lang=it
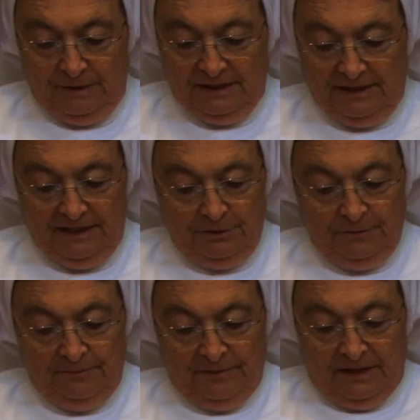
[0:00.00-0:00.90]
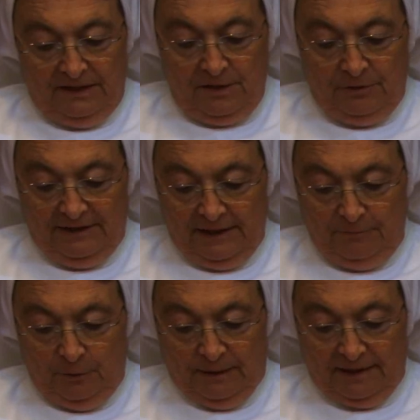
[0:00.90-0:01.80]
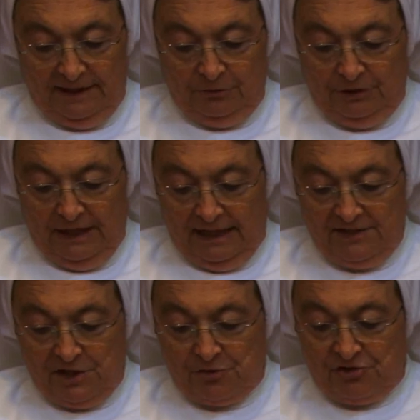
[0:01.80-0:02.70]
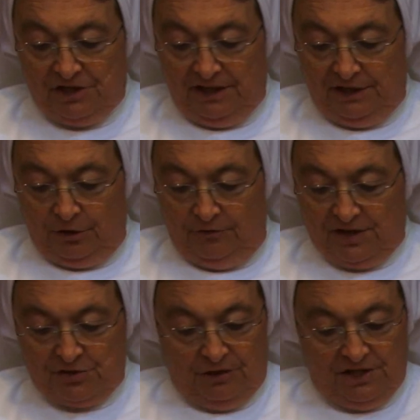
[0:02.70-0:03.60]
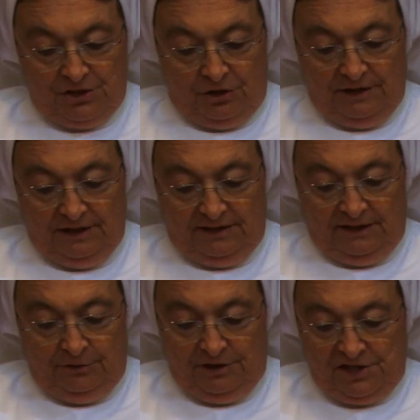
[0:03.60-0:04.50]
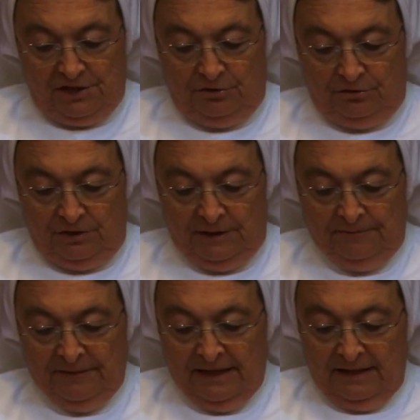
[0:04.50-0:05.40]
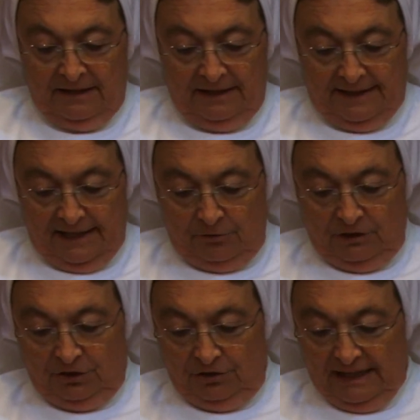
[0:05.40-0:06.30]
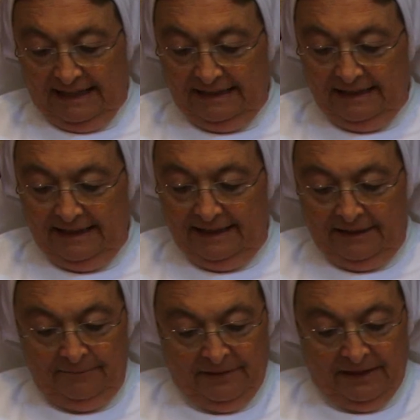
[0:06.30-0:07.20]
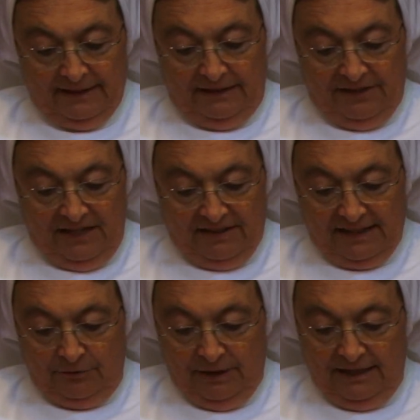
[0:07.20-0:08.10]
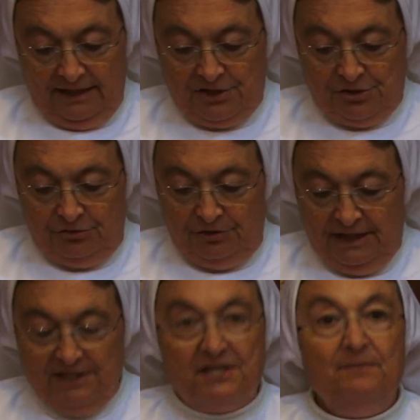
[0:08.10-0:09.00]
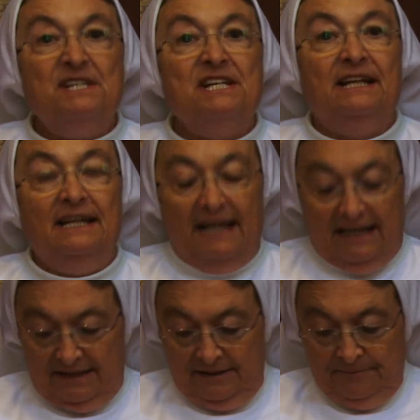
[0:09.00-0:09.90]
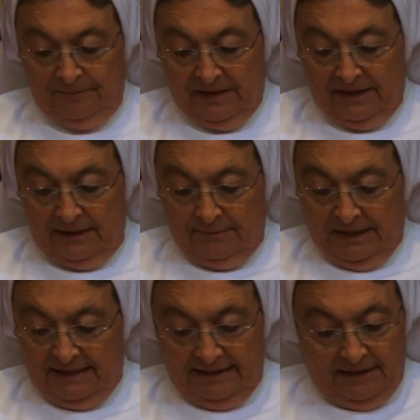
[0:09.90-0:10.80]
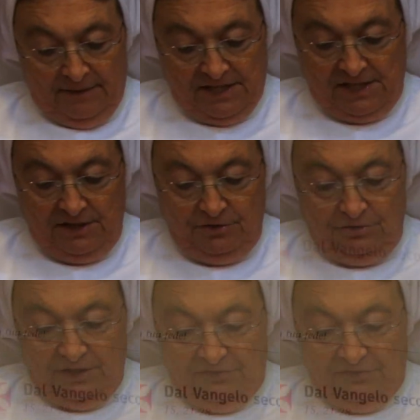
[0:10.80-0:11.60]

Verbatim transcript: Matteo. In quel tempo partito di là Gesù si ritirò verso la zona di Tiro e di Sidone. Ed ecco una donna cananea che veniva da quella regione si mise a gridare. Pietà di me, Signore,